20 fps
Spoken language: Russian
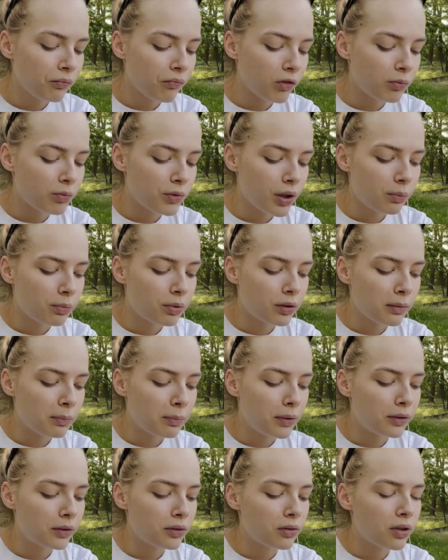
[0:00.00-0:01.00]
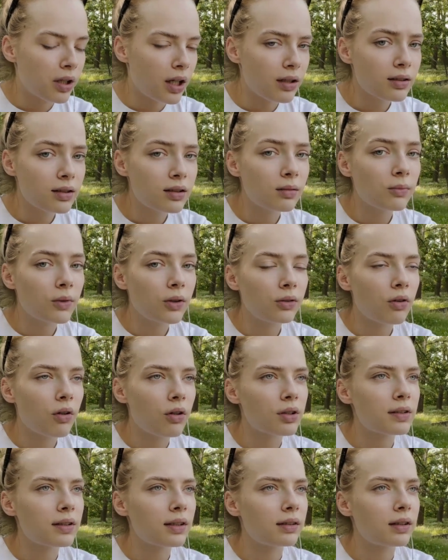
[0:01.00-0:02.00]
у меня было пальто каутсом,
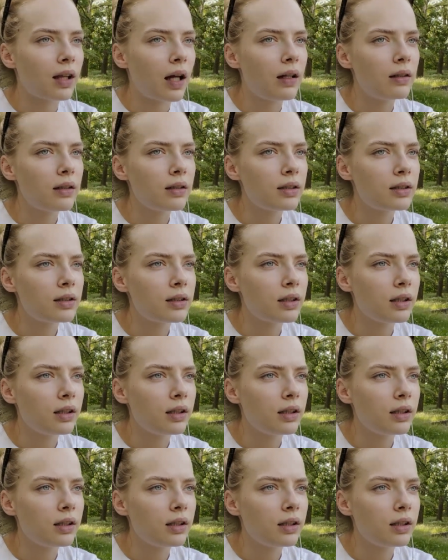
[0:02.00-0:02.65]
которое скаталось,